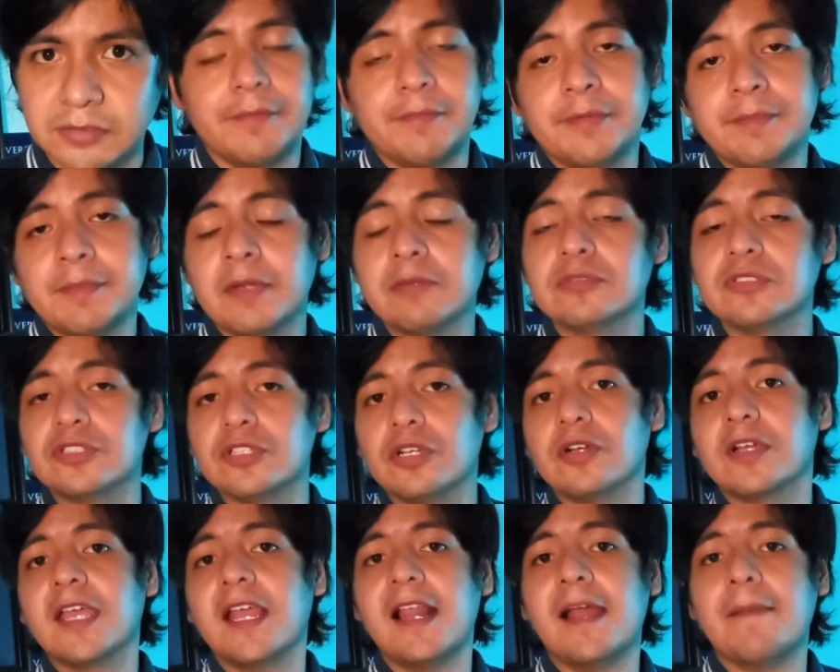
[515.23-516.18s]
También me
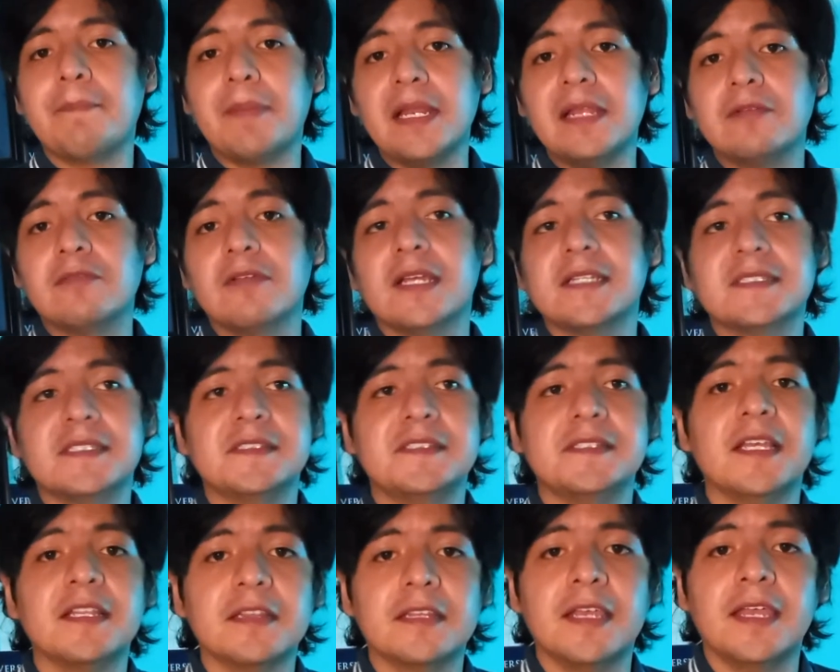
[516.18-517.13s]
gustó que la película se
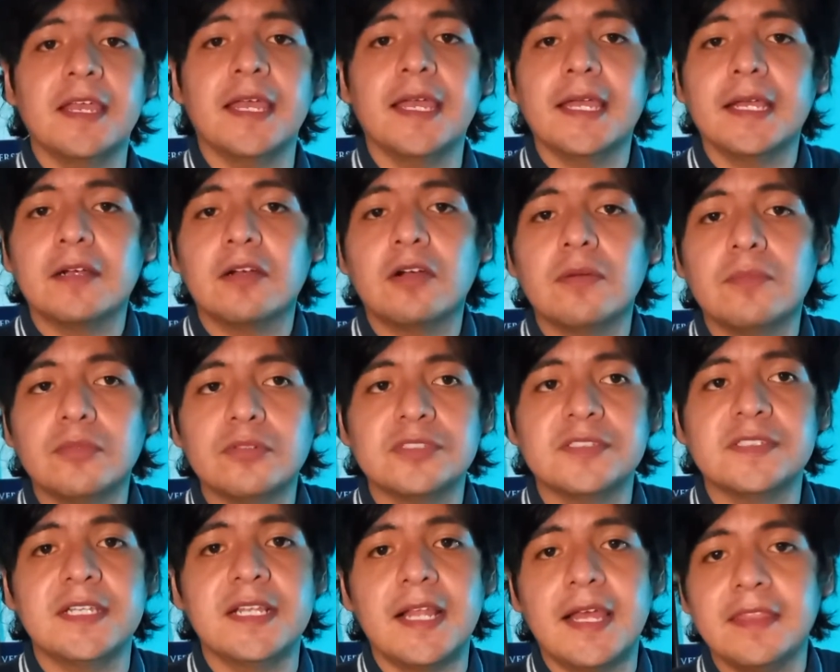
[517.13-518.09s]
siente como
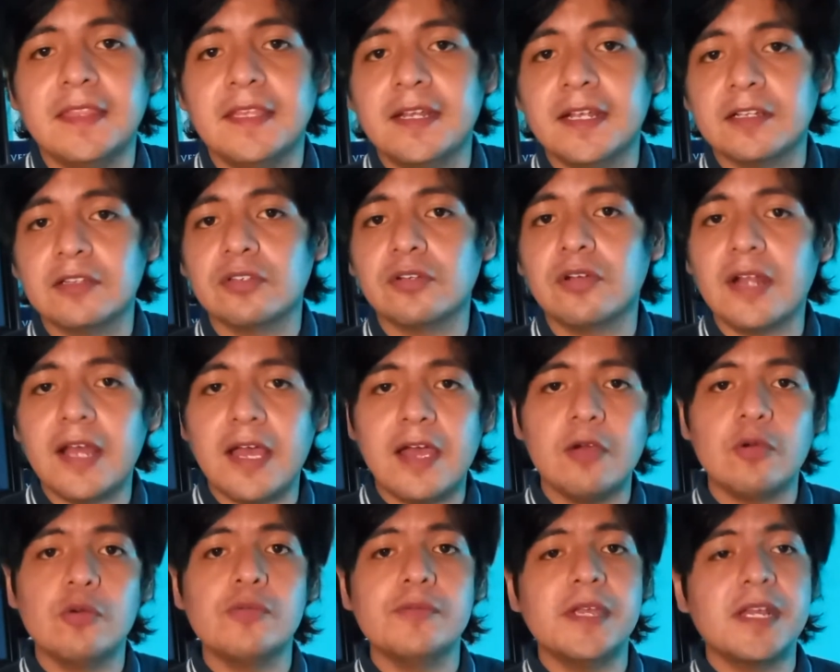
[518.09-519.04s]
si la
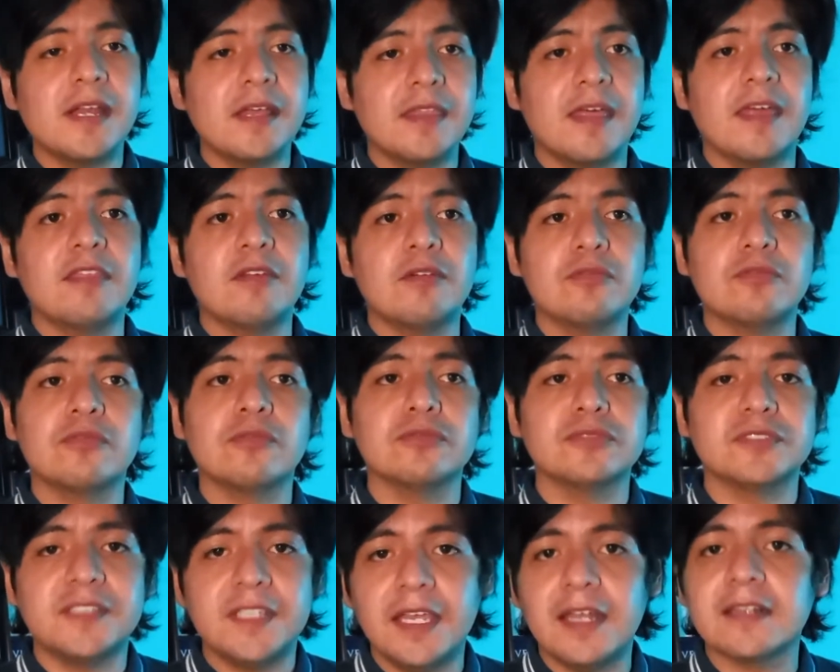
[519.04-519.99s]
directora hubiera dado
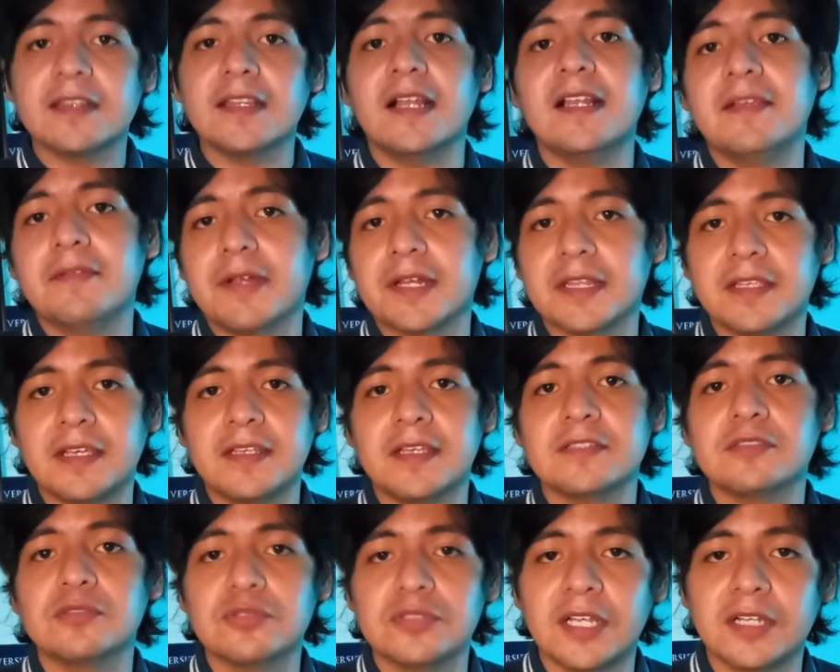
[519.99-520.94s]
cierta libertad a
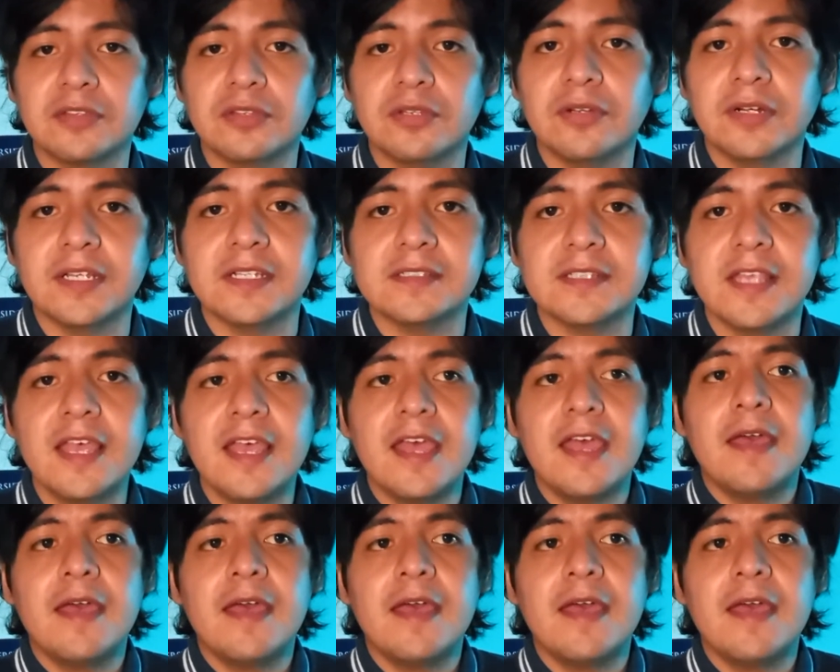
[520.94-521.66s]
sus actores